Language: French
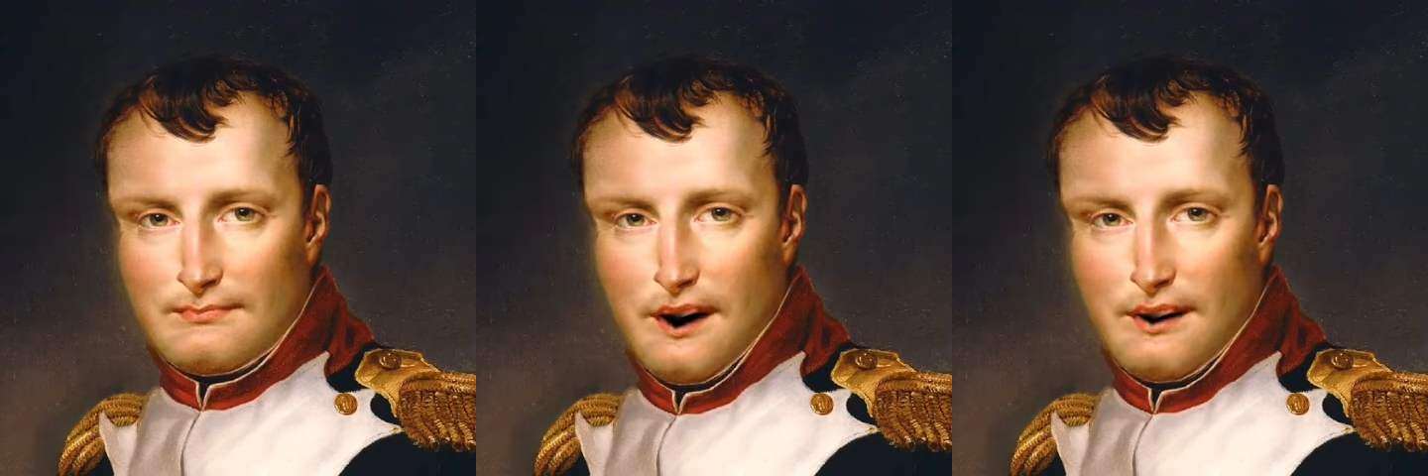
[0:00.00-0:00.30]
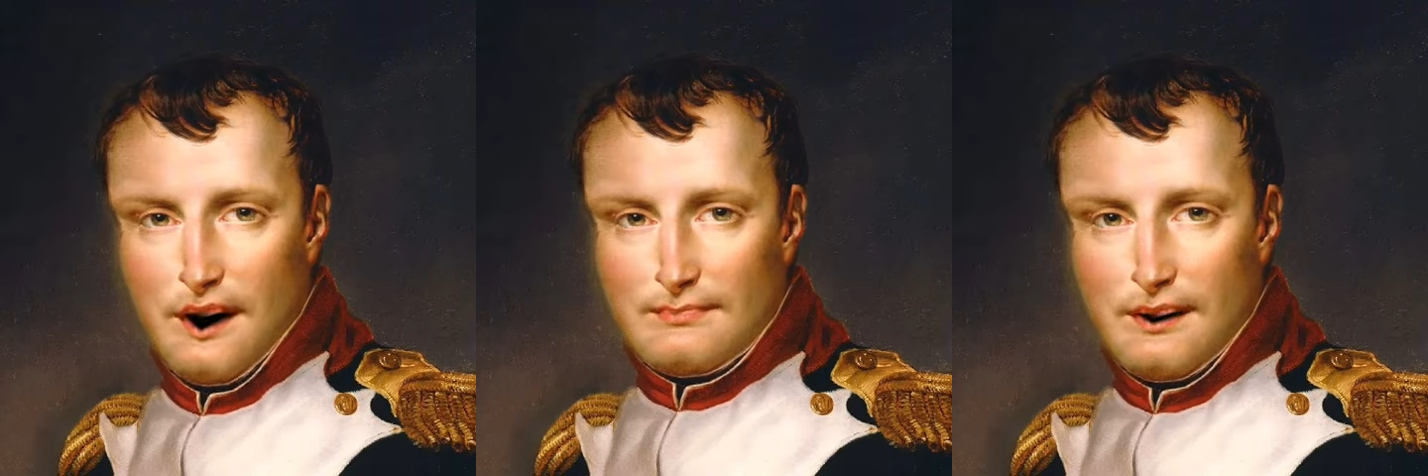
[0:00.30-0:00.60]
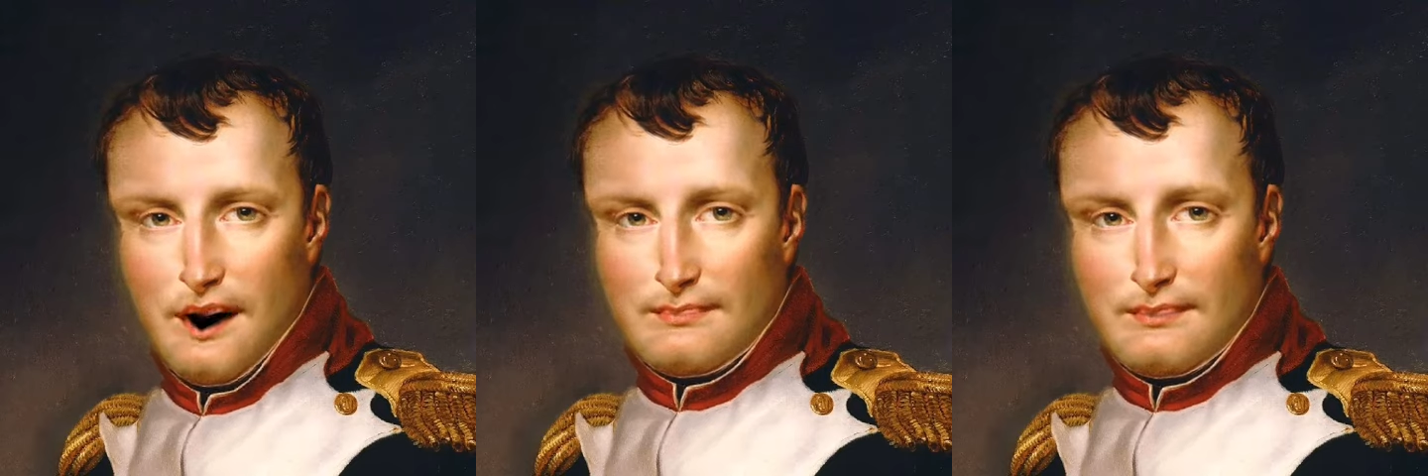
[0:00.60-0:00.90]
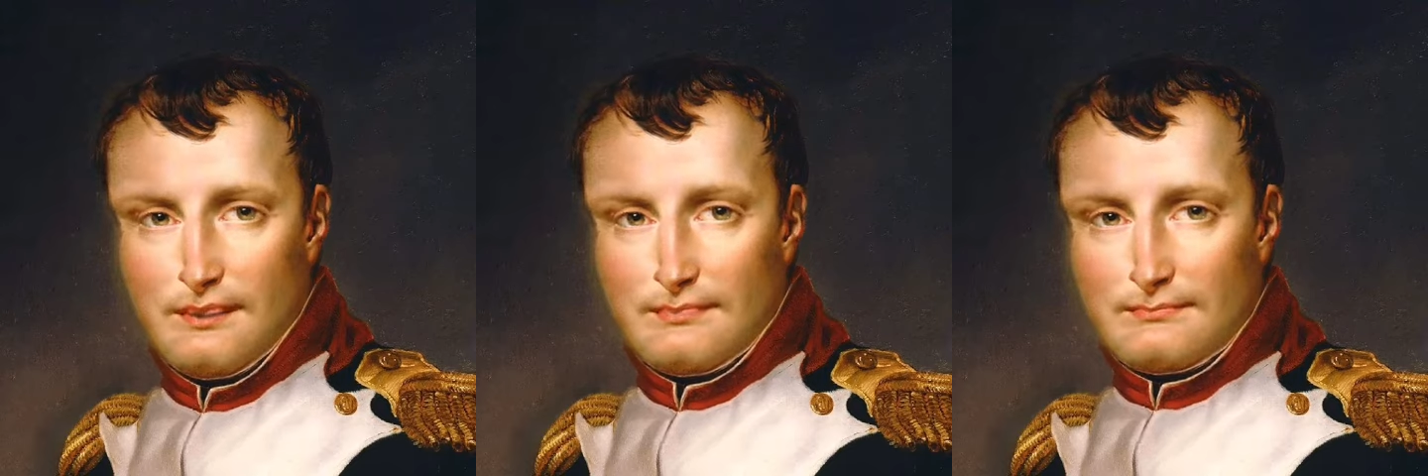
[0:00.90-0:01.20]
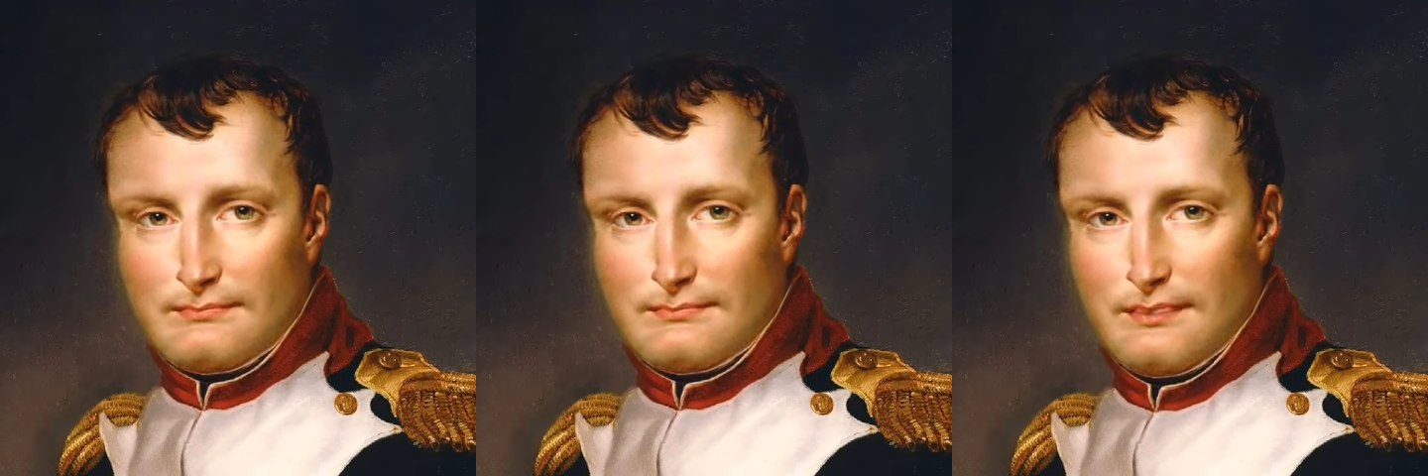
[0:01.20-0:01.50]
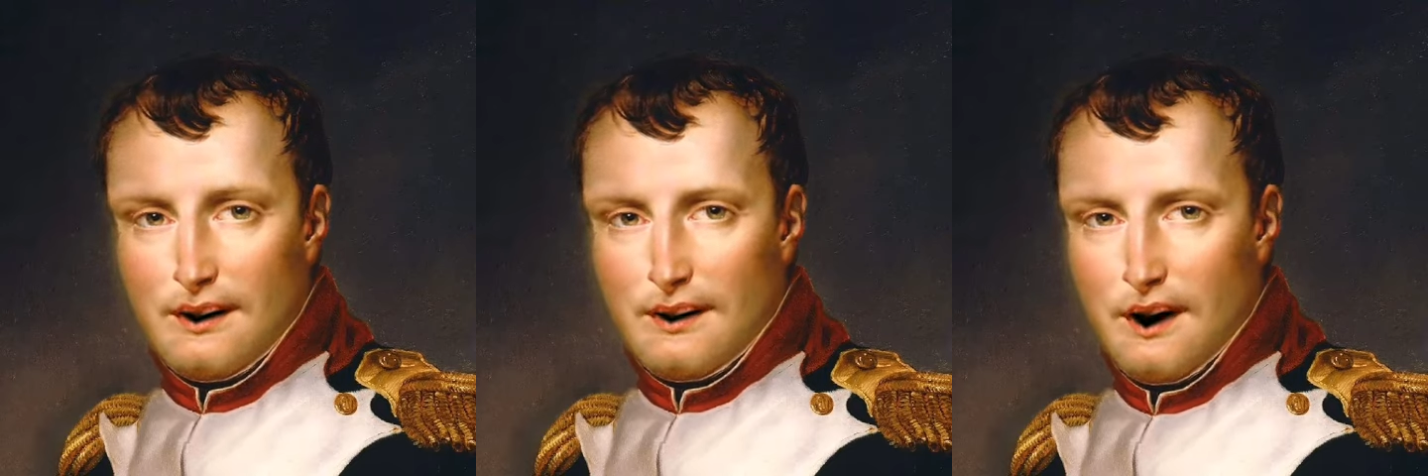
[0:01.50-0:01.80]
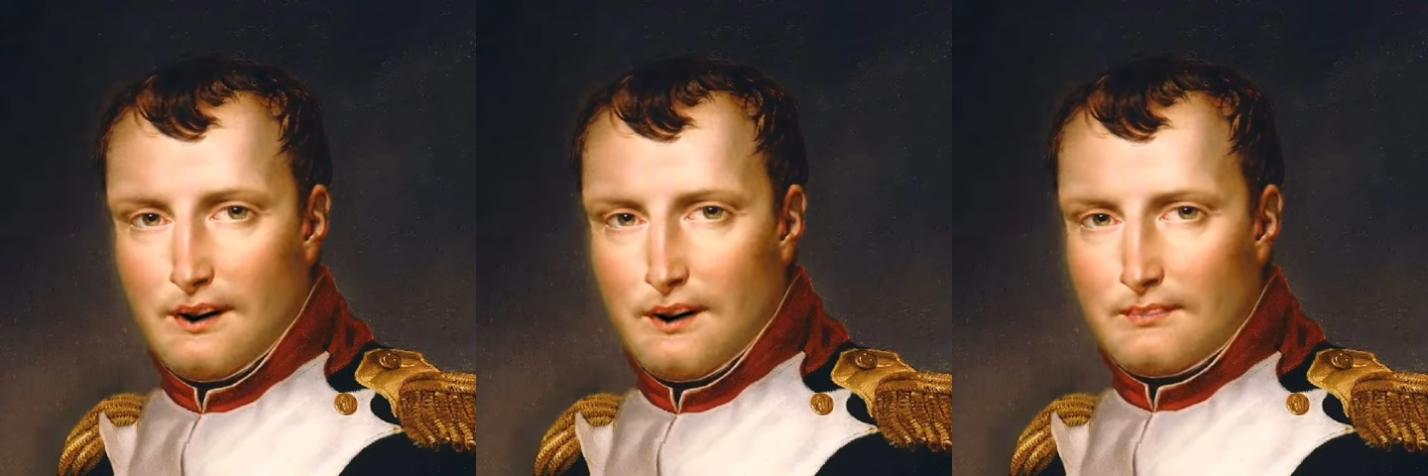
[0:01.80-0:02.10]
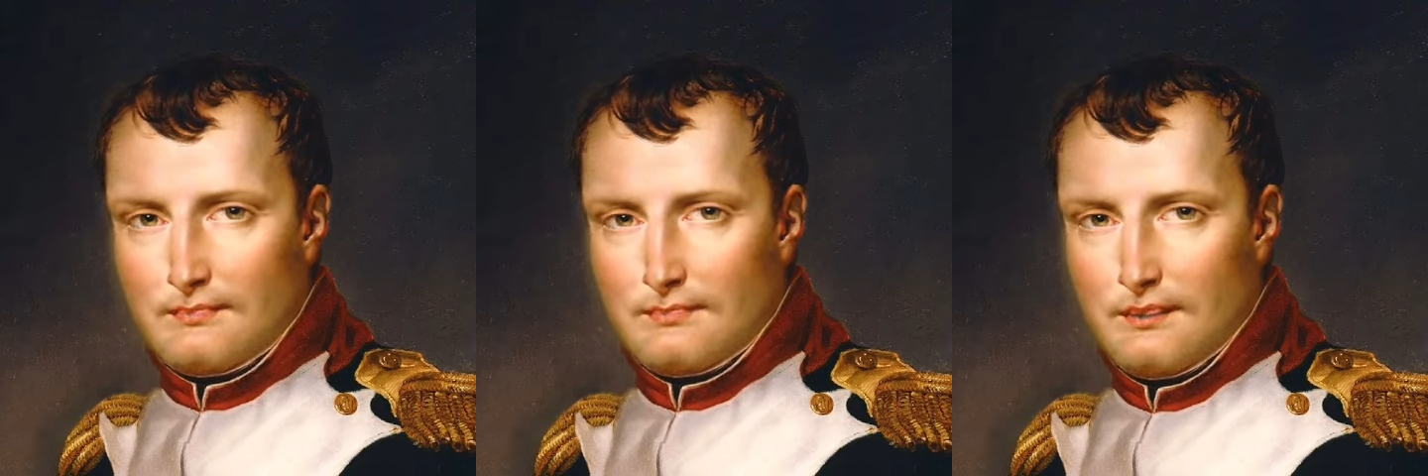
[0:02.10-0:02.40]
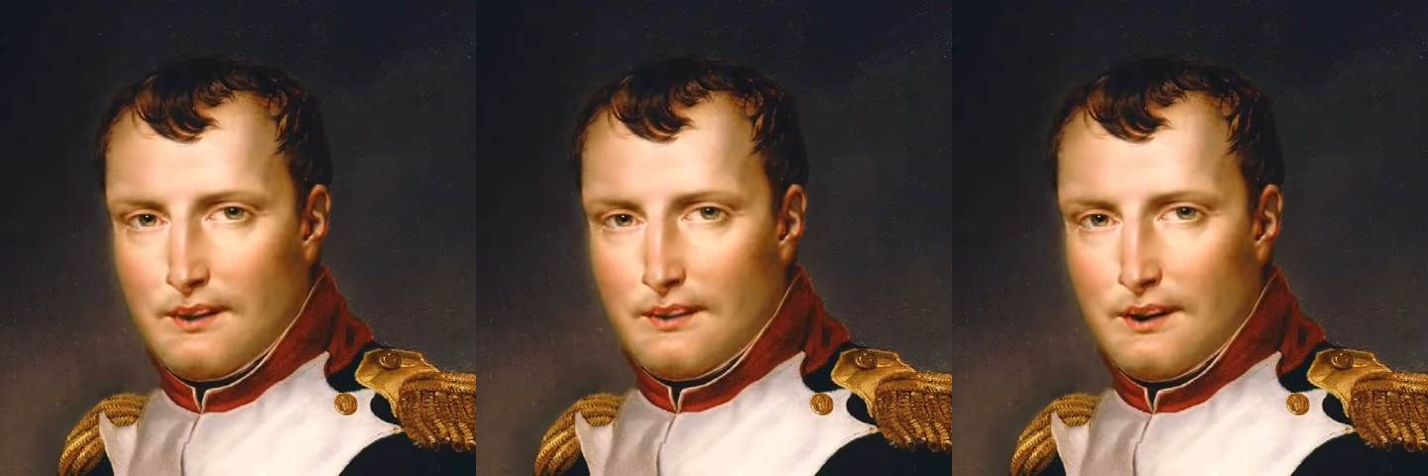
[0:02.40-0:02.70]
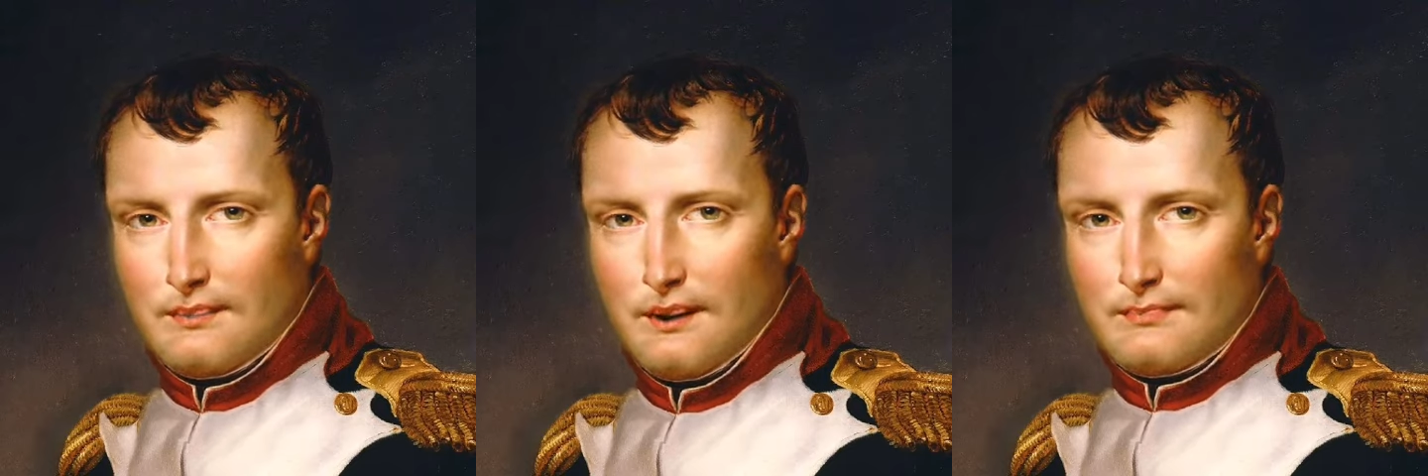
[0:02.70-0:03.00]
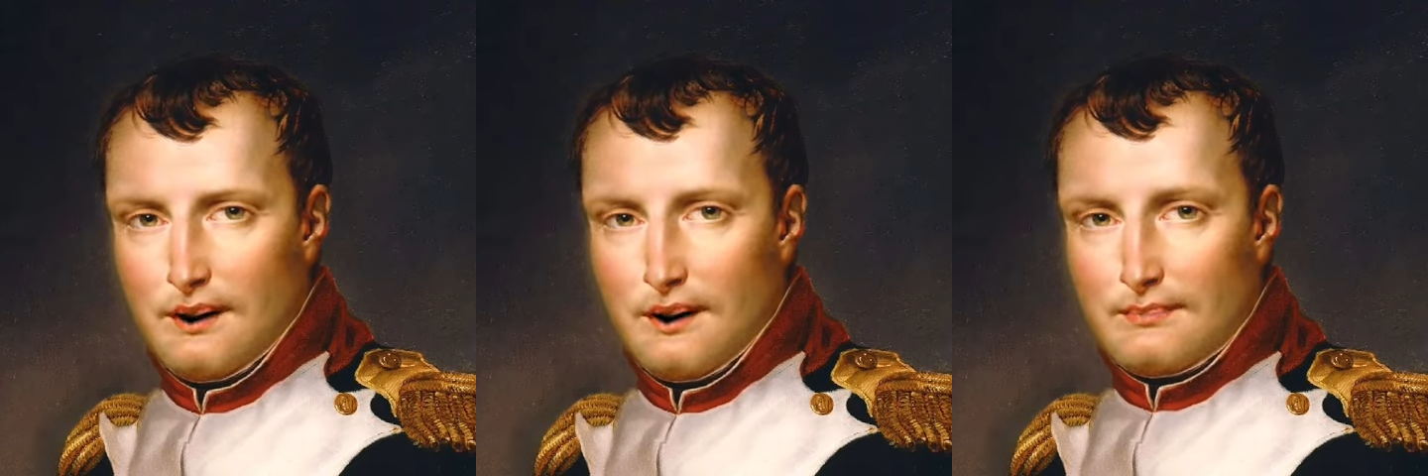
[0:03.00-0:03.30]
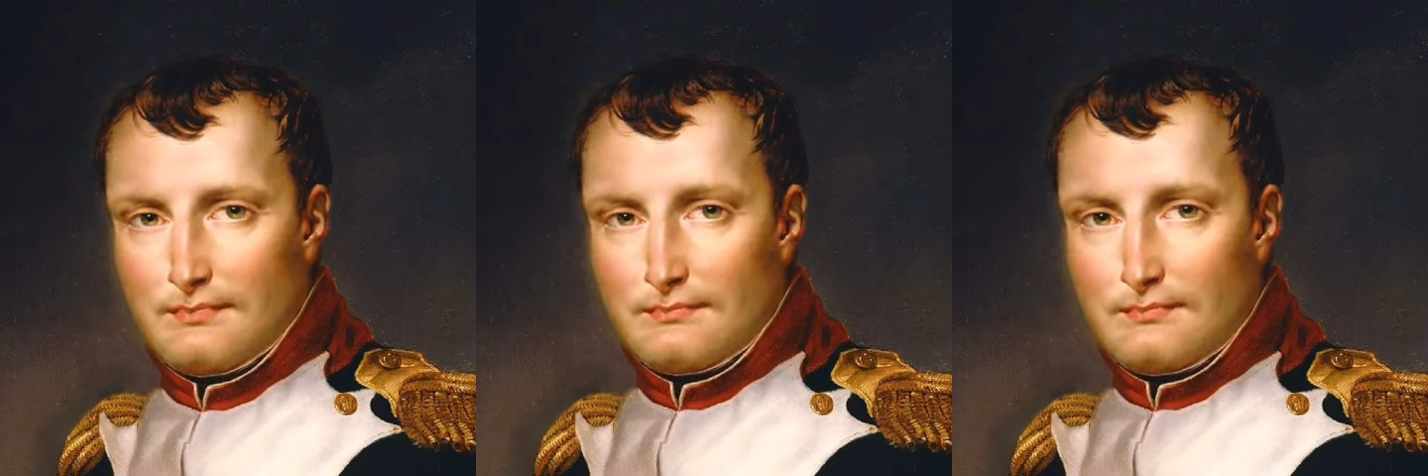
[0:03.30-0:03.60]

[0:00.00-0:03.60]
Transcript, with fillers: Je reprends le pouvoir. Après un début couronné de succès,